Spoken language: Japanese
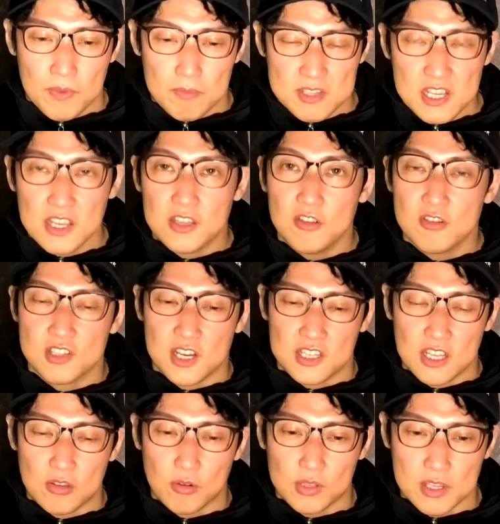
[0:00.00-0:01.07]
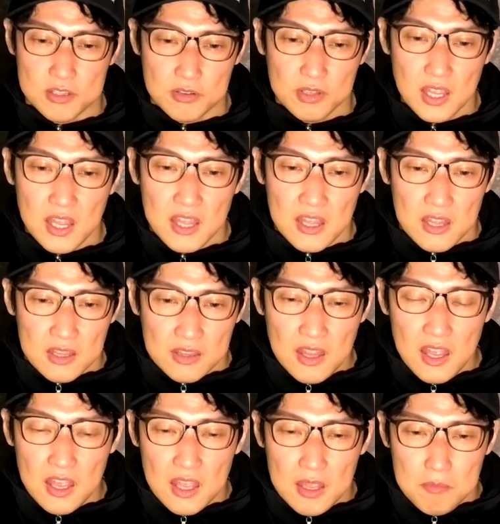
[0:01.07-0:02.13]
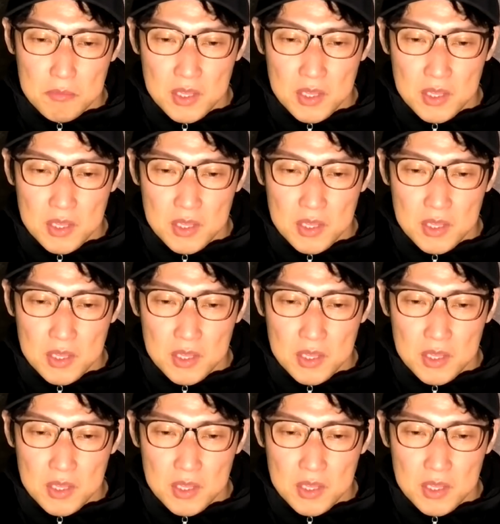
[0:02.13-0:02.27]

まあ、さっきニュースで言った通りですよね。で、